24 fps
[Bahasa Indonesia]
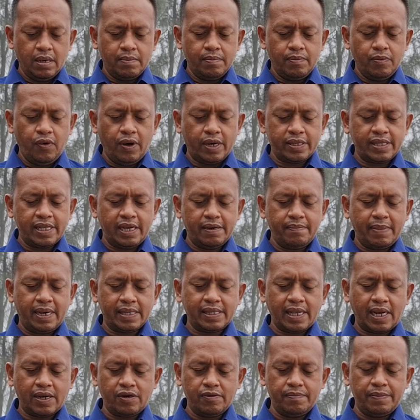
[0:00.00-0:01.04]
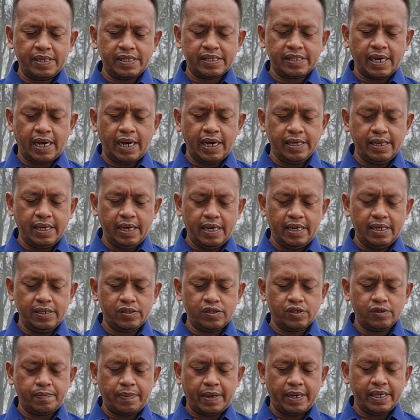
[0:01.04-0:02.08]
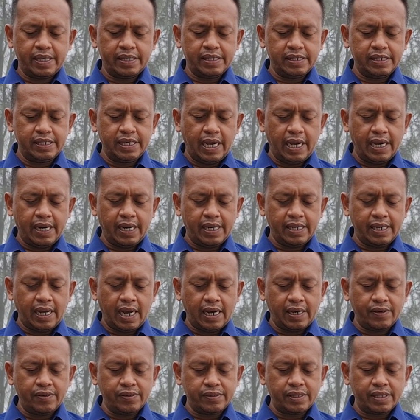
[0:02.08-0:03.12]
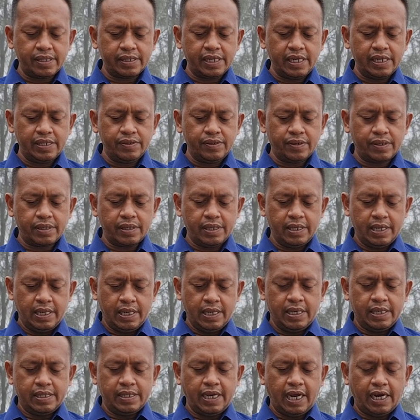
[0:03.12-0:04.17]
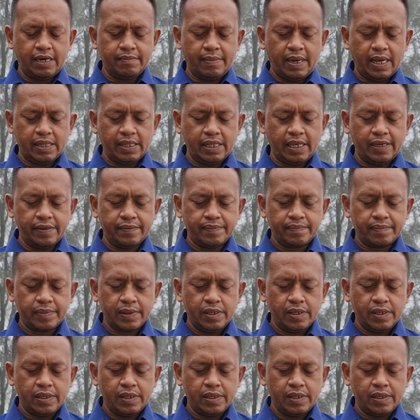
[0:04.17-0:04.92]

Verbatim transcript: Buatlah mataku bercahaya supaya jangan aku tertidur dan mati.